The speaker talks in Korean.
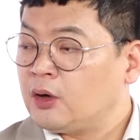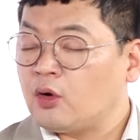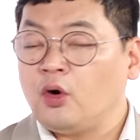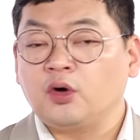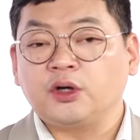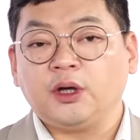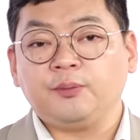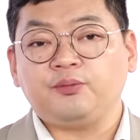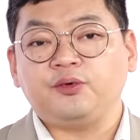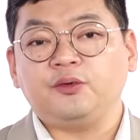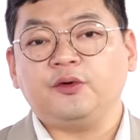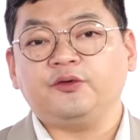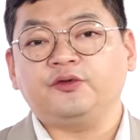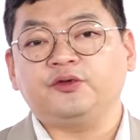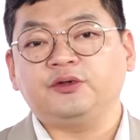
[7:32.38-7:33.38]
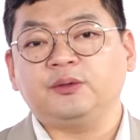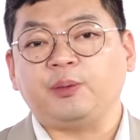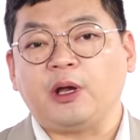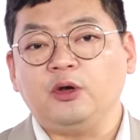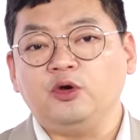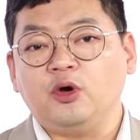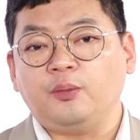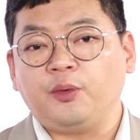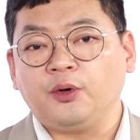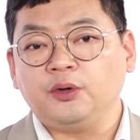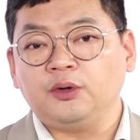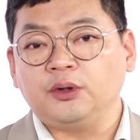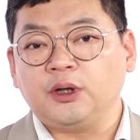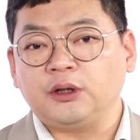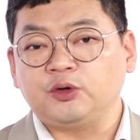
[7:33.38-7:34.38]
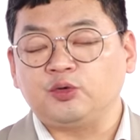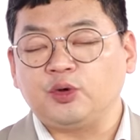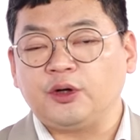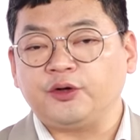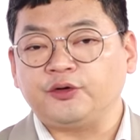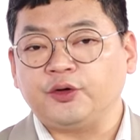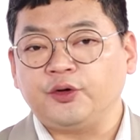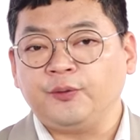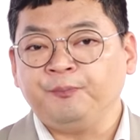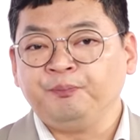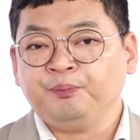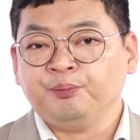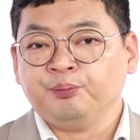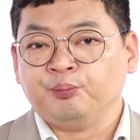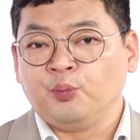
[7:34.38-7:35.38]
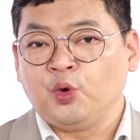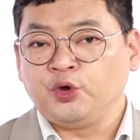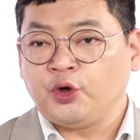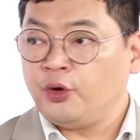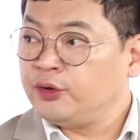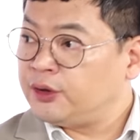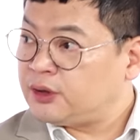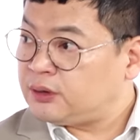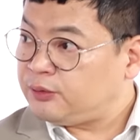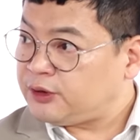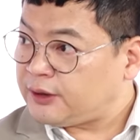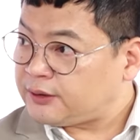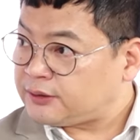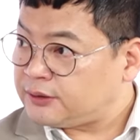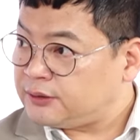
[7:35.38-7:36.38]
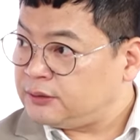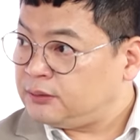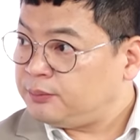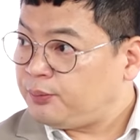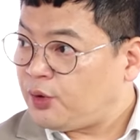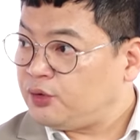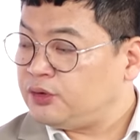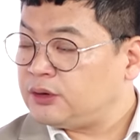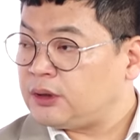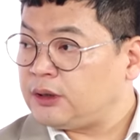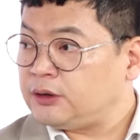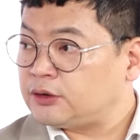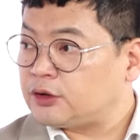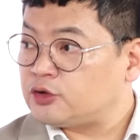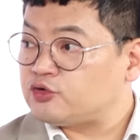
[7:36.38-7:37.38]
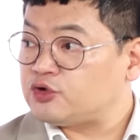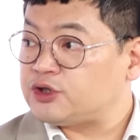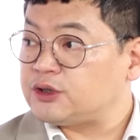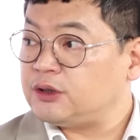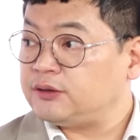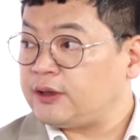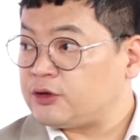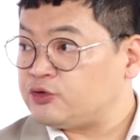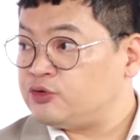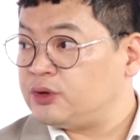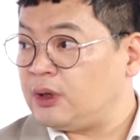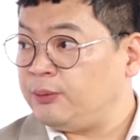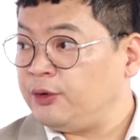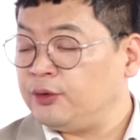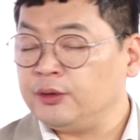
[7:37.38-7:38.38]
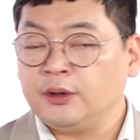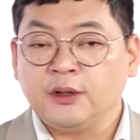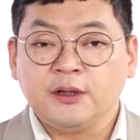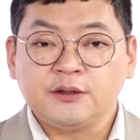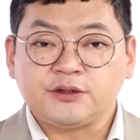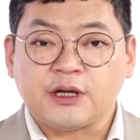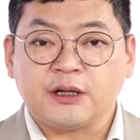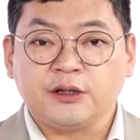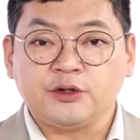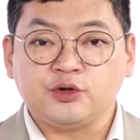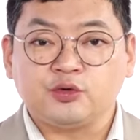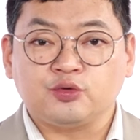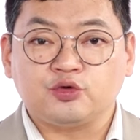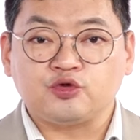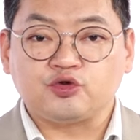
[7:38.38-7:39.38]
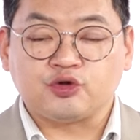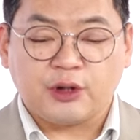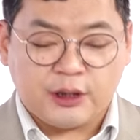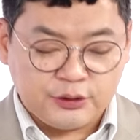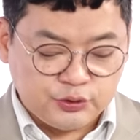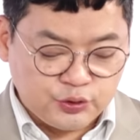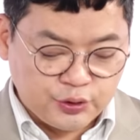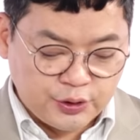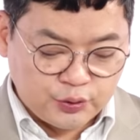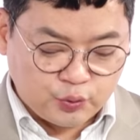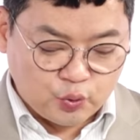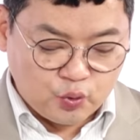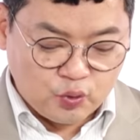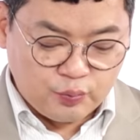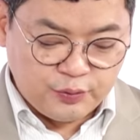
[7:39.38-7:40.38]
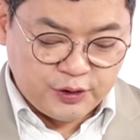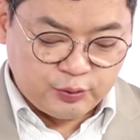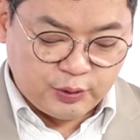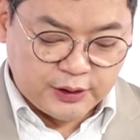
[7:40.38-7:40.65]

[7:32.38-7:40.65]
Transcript: 거기에 플러스 밸류업 펀드가 들어와서 뭐 연기금이 됐든 펀드가 이렇게 주식을 사준다면 장기적으로 주가 안정에 도움이